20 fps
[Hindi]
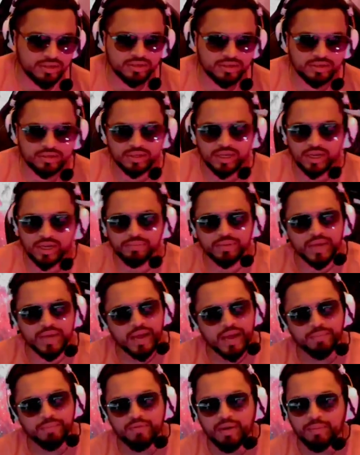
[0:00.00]
अब यहाँ
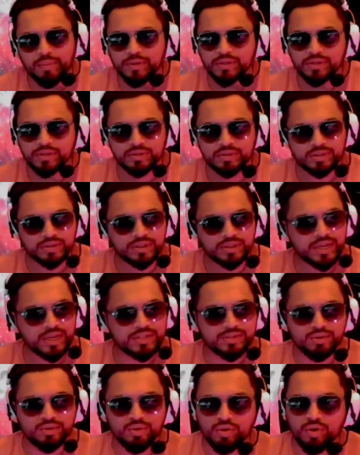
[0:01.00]
पे वापस देर इज
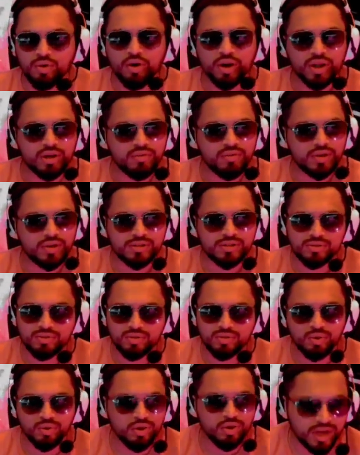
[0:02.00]
नो गॉडेल वर सोल
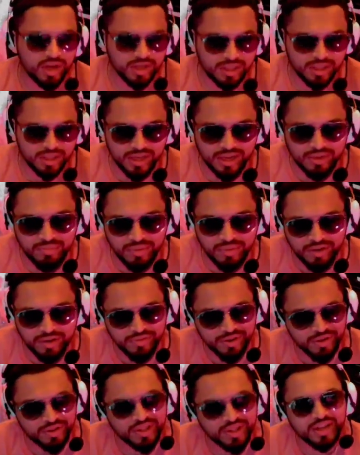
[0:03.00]
और एनीथिंग कल मैं एक वीडियो
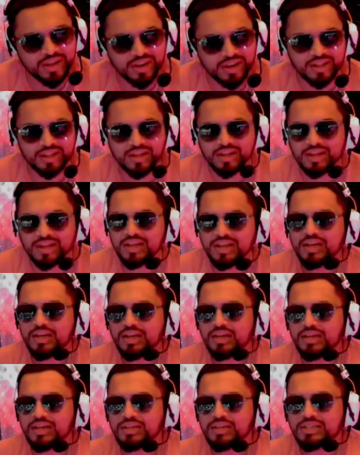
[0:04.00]
देख रहा था
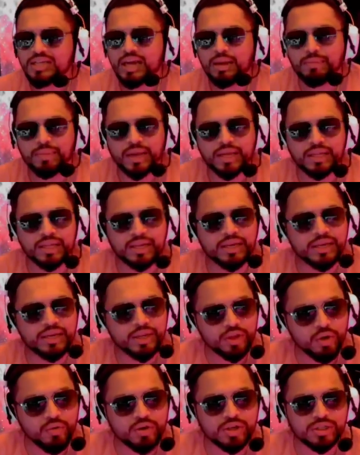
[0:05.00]
जहाँ पे आई थिंक नियो
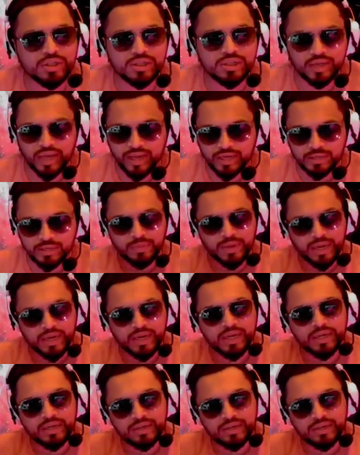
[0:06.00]
वॉज एक्सप्लेनिंग